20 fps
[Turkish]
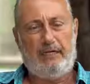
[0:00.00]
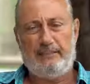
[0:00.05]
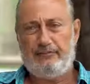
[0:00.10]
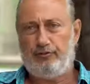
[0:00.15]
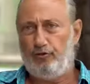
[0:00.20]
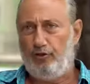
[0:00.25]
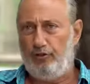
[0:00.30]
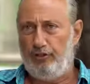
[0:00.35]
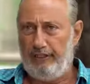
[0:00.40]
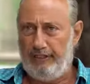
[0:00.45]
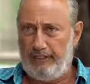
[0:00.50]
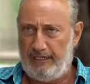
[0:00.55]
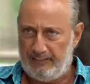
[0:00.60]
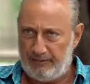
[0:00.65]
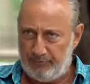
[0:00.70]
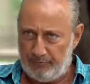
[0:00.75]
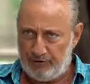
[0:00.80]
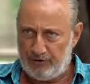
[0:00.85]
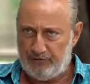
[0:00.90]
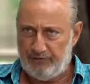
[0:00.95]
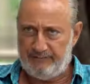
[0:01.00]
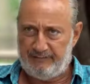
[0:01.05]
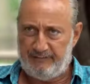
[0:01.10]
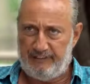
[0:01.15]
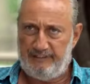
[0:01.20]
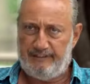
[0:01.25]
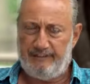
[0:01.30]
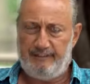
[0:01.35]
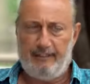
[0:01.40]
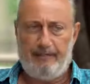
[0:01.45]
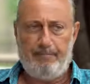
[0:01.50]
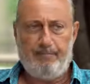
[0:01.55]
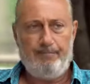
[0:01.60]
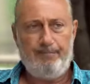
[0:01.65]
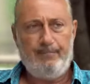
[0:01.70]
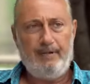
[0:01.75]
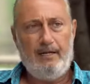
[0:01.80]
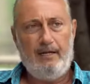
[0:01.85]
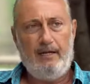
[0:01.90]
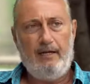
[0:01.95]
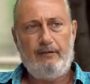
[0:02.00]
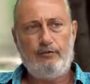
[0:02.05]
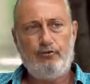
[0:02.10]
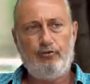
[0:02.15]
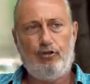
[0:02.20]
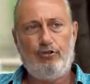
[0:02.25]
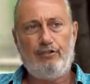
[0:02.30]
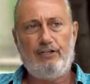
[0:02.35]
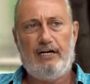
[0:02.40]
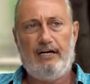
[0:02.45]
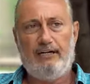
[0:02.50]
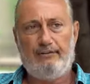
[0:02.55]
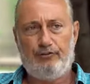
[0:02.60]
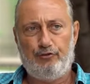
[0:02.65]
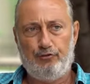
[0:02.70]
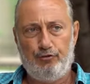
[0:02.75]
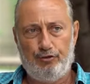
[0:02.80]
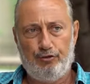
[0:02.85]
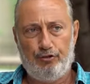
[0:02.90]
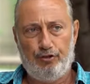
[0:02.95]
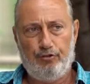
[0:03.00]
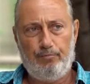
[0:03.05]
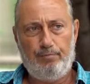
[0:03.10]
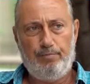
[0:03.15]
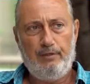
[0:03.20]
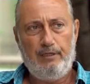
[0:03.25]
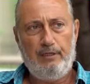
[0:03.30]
bastonları atmış vaziyetteyim. Çok rahat yürüyorum